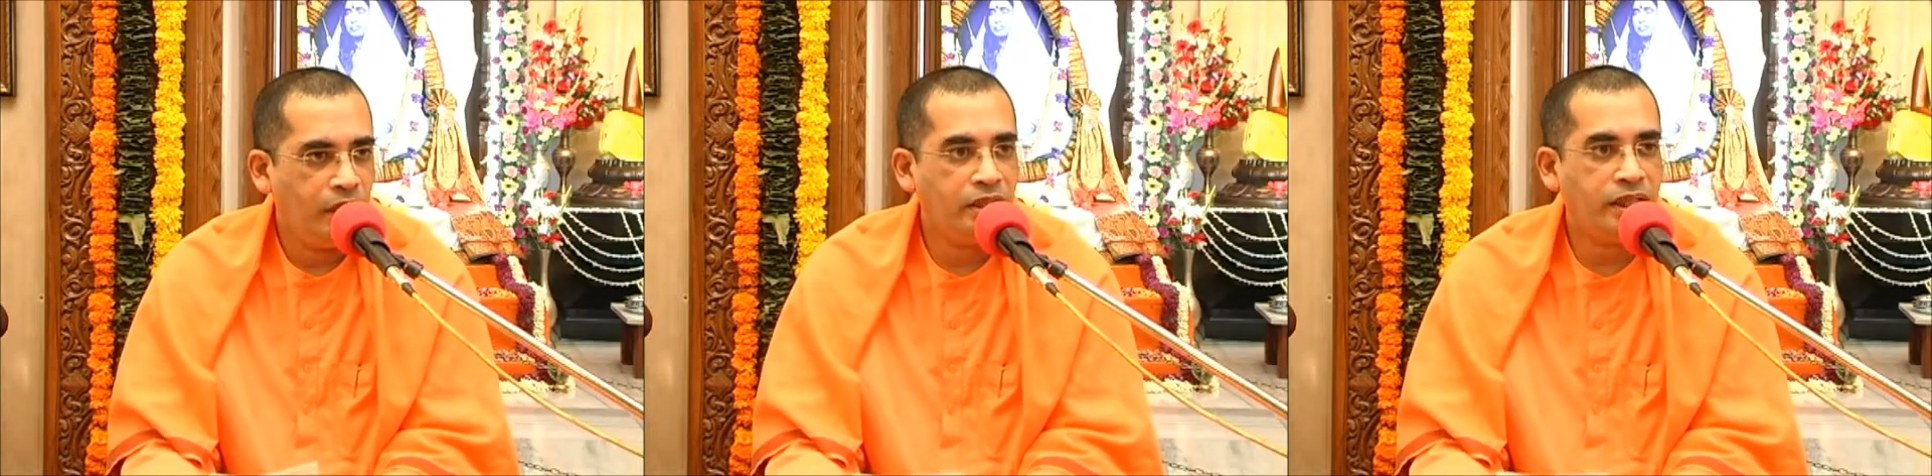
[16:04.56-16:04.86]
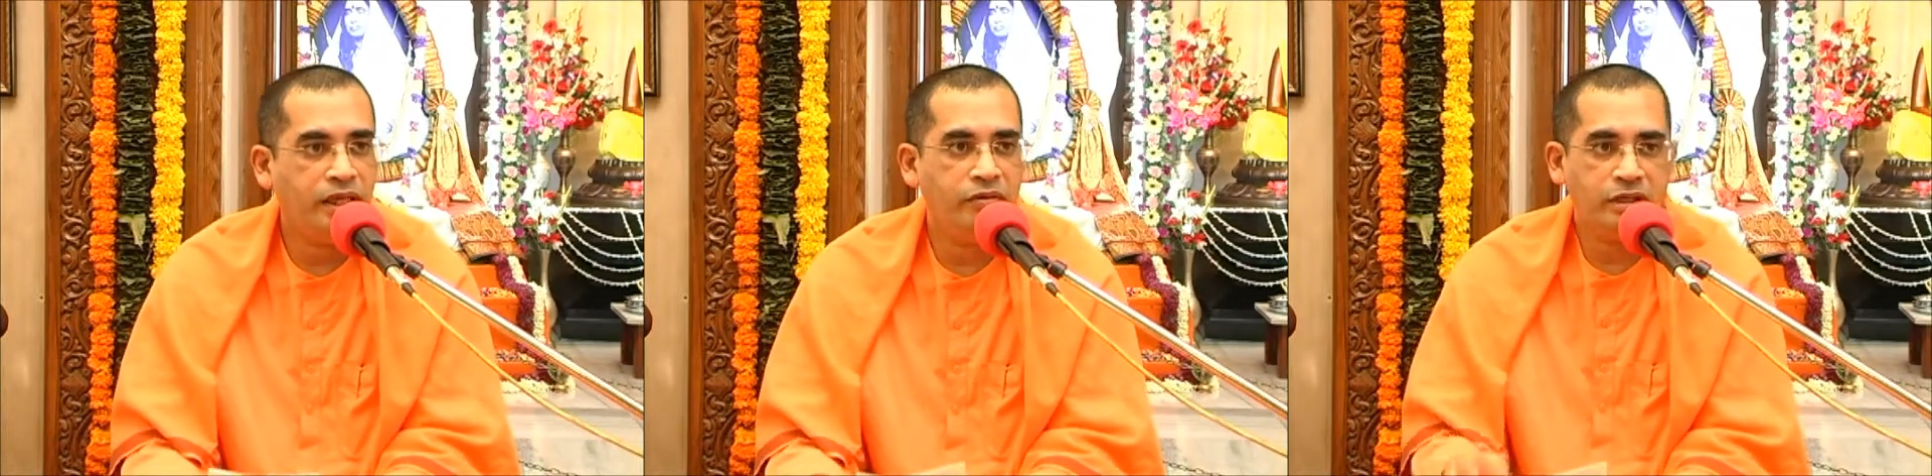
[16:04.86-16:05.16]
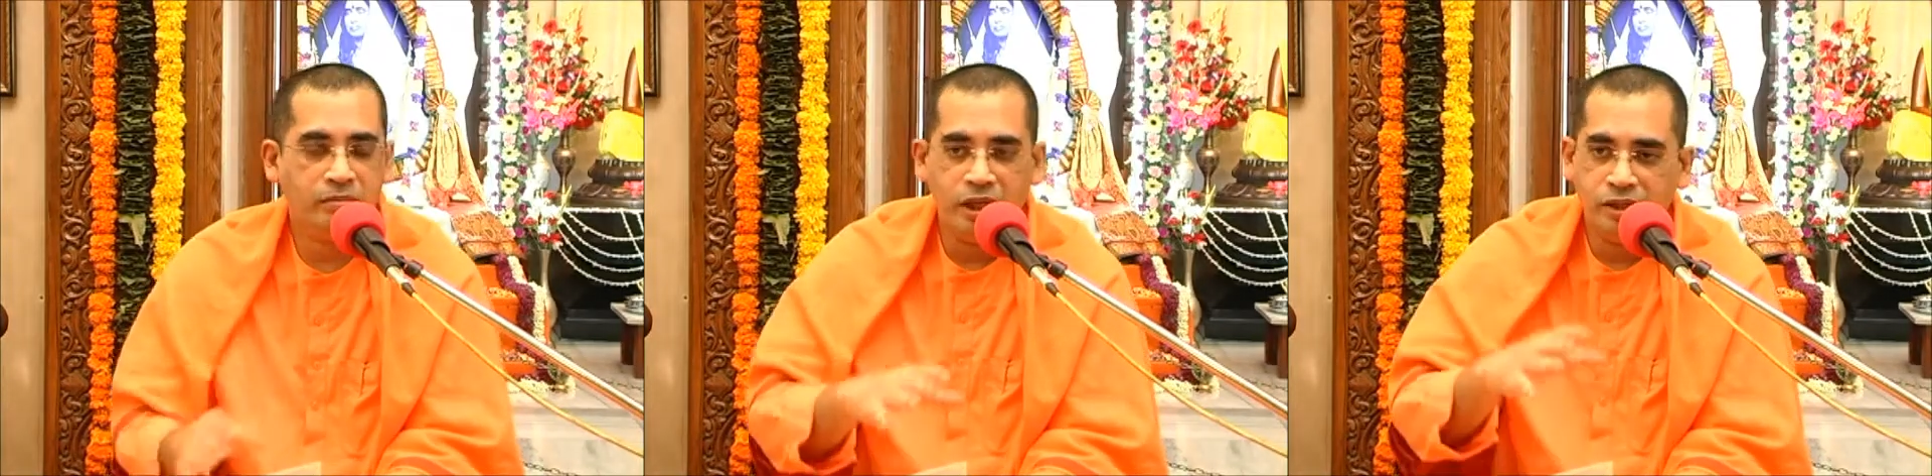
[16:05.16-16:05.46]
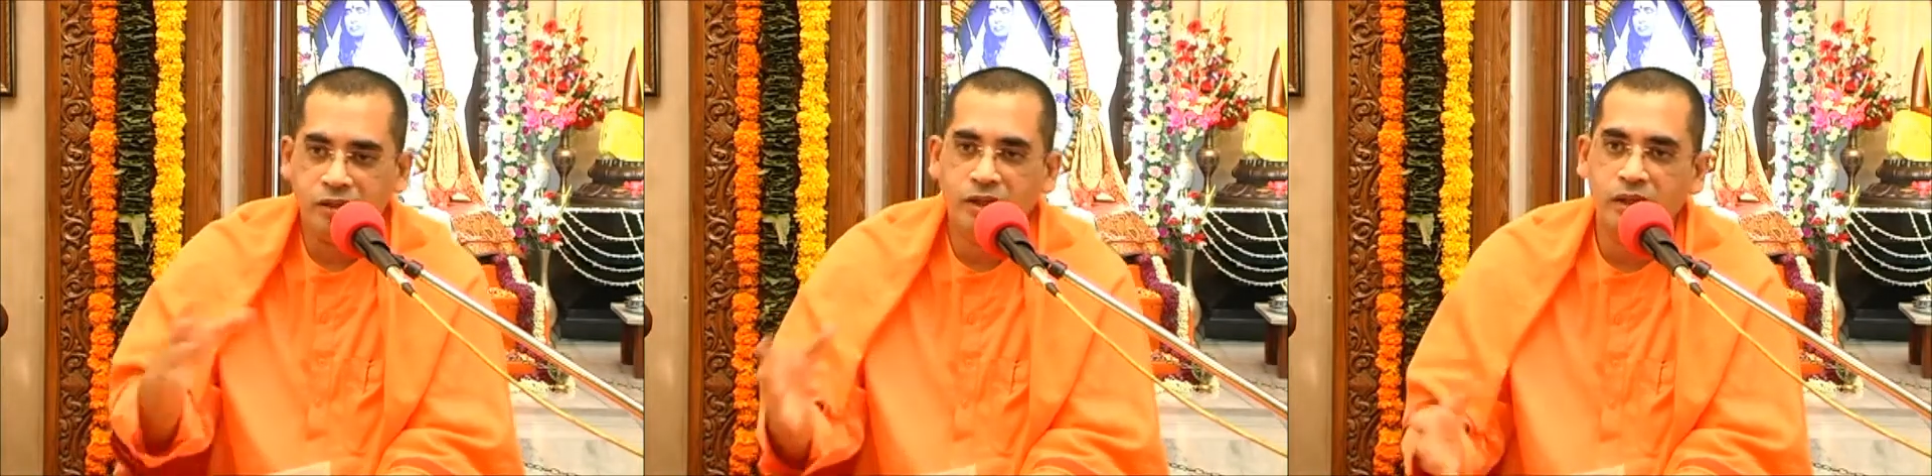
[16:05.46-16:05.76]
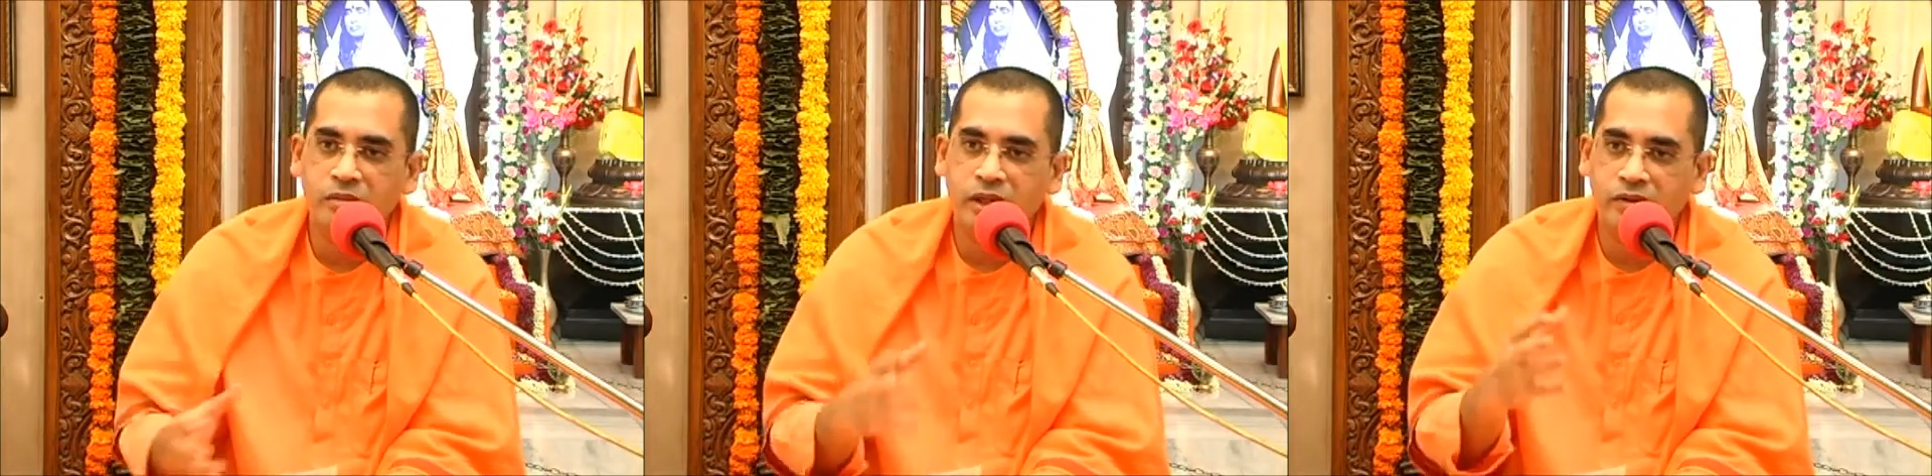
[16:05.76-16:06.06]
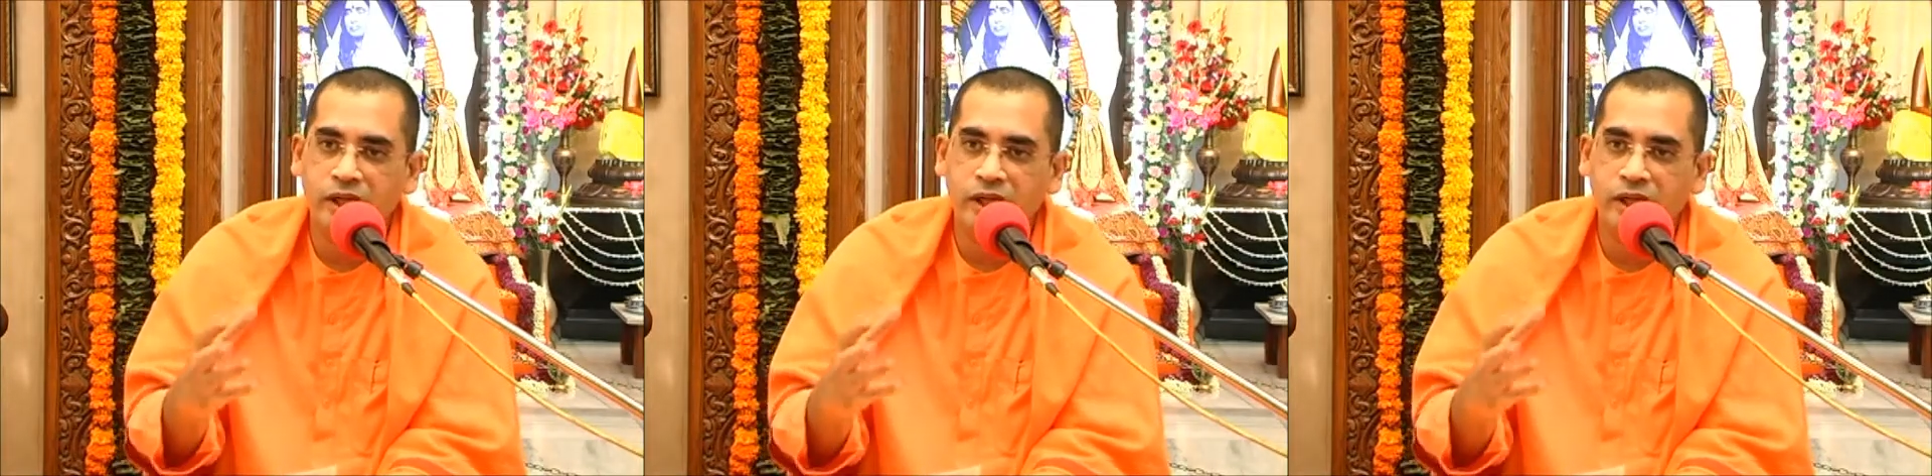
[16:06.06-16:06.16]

అందుకే ఈ వర్తమాన యుగంలో మనం